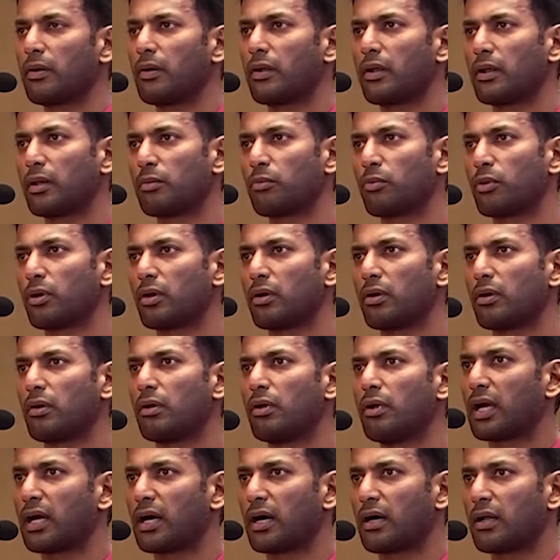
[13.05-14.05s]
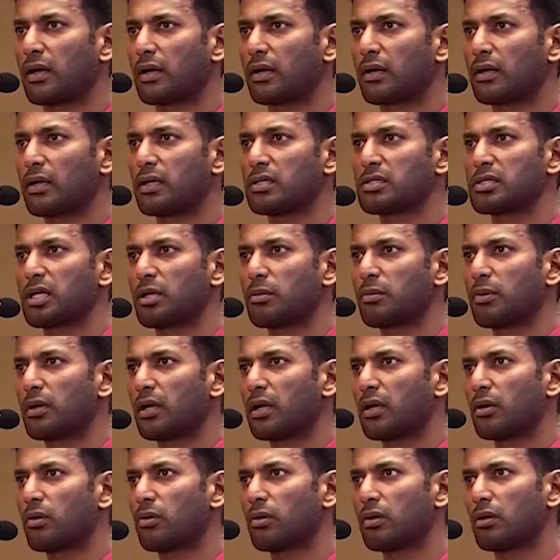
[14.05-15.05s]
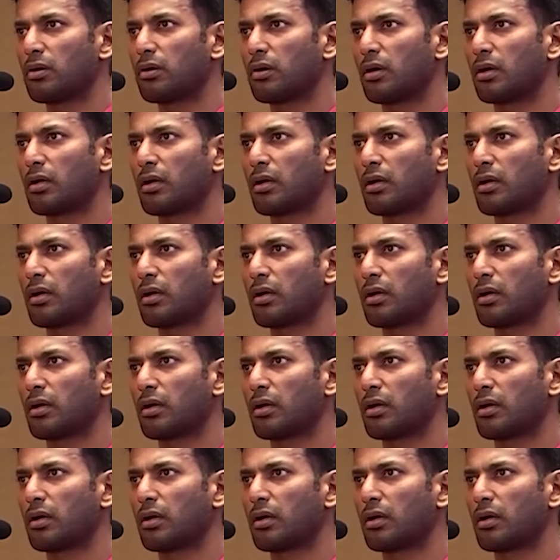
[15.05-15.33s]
நிறைய முறை எங்கள் அறக்கட்டளை சார்பாக எங்களோட